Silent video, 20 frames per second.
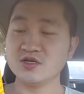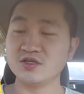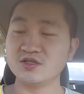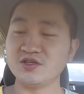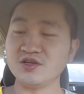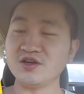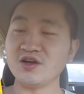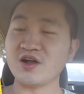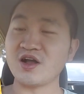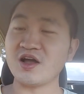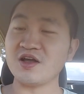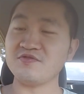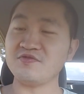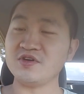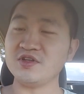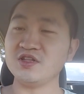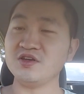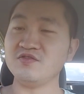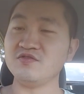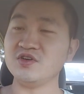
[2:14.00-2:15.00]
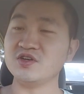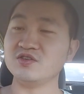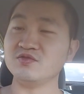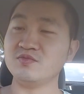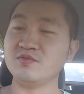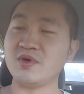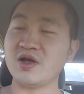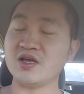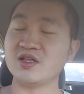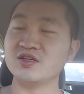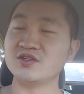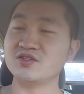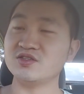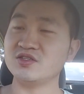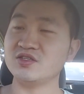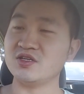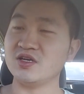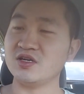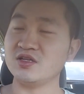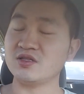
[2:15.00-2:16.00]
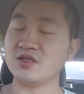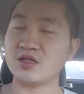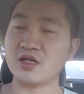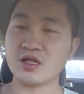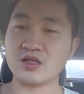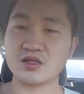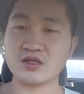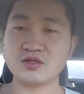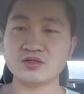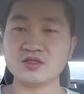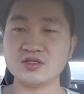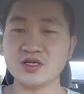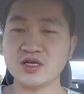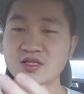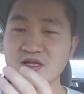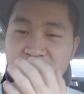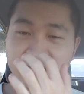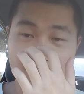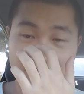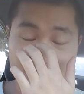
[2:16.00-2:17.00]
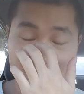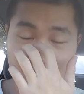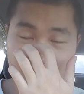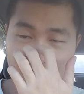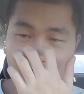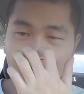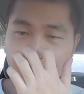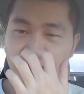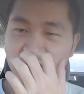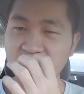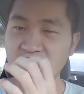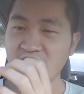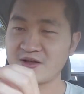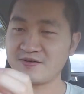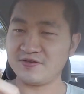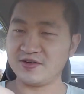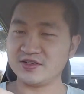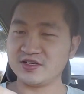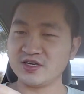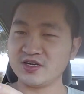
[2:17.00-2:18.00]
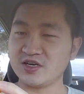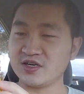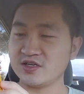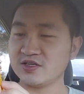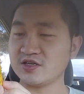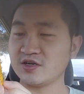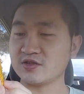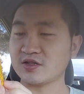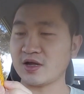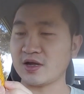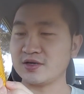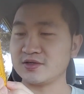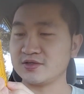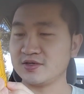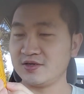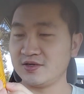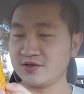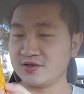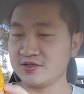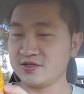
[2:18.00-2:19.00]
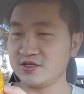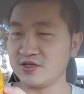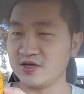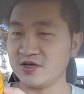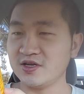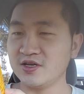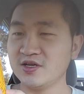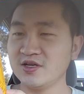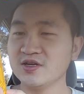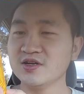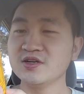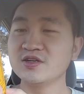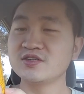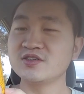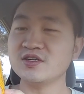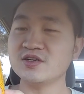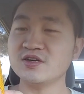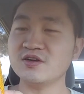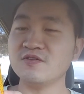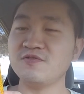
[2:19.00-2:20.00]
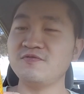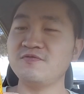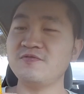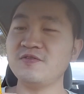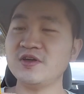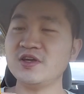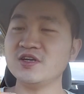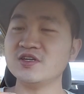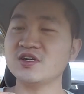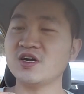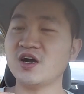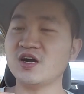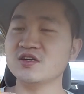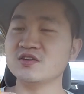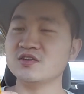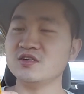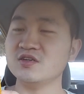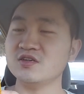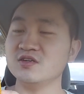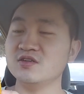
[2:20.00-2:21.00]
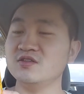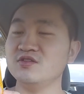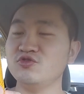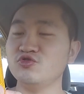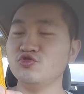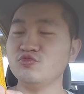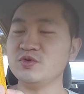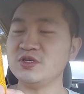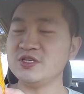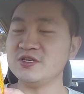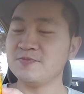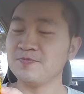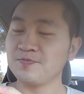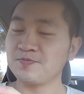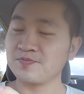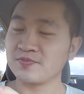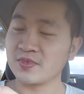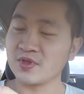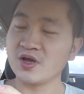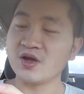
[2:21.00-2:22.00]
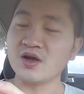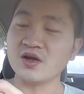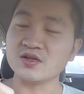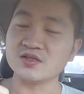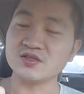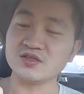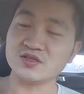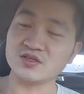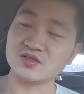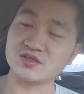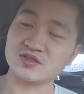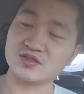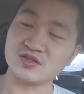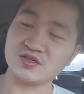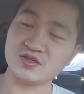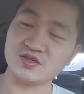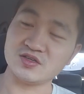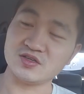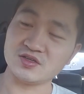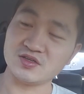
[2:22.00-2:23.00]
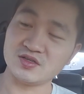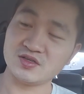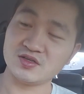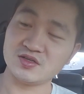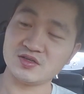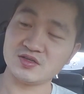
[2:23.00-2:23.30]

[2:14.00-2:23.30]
这个咖啡呢？为什么买的之前，之前它打折都是那冰咖啡，这个很少打折，而且这个非常的牛逼啊！这个是，